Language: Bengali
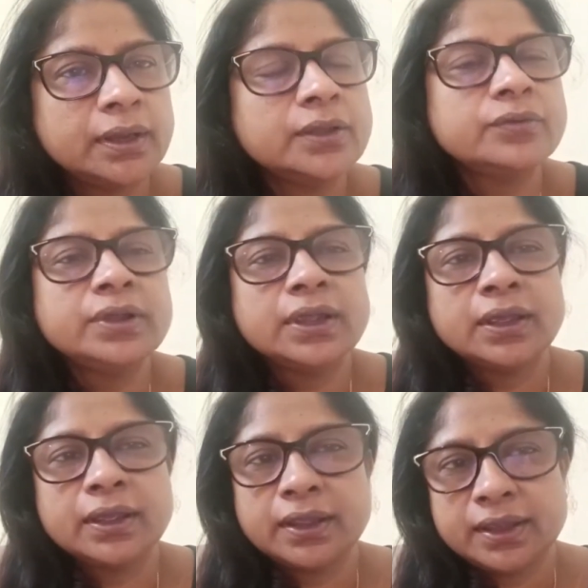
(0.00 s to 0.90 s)
এনেও
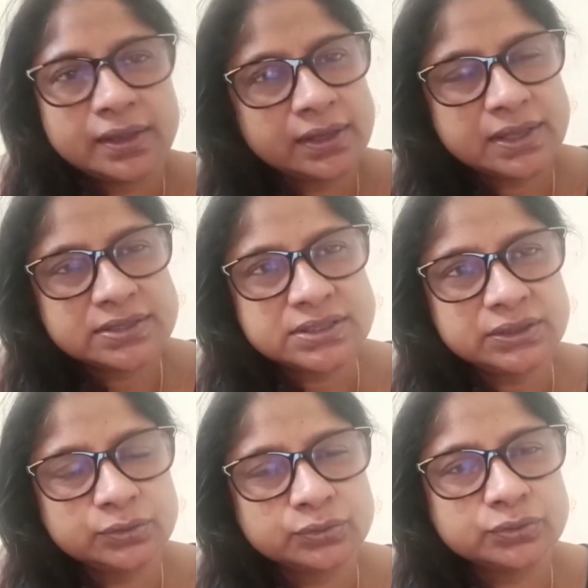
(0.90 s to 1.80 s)
খেয়ে নিয়েছি
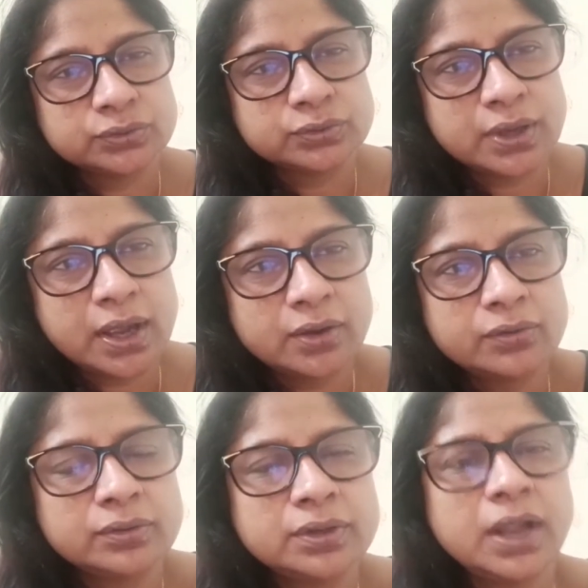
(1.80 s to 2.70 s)
তো
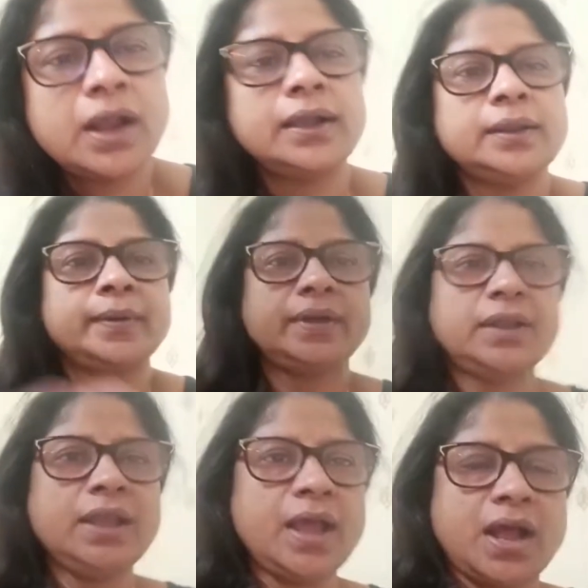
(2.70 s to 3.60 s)
এখন
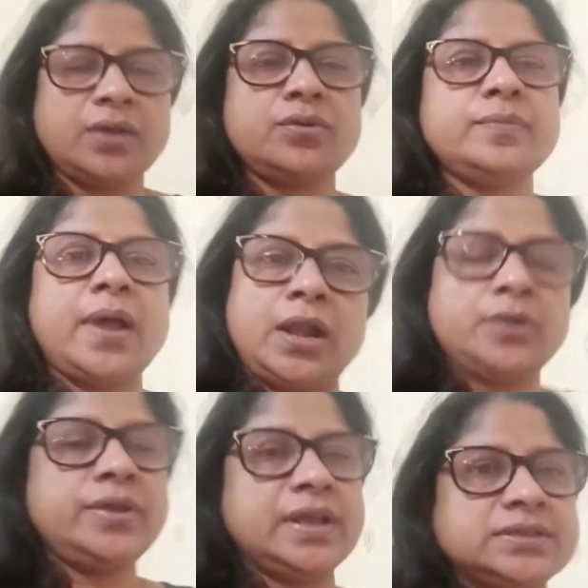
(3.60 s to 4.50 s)
আলটিমেটলি এখন
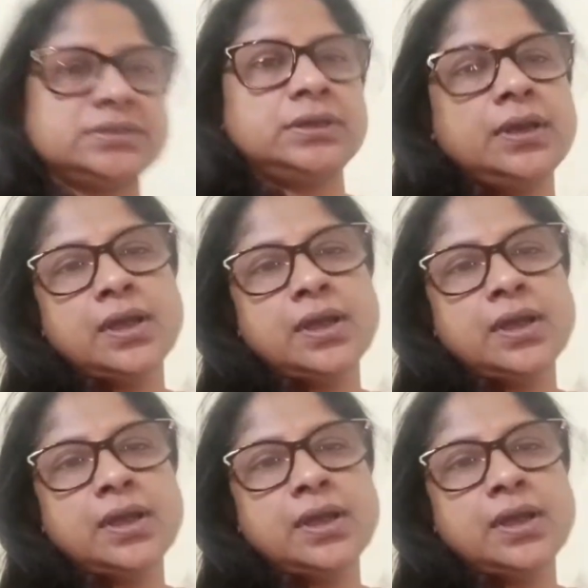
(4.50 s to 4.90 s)
ভালোই আছি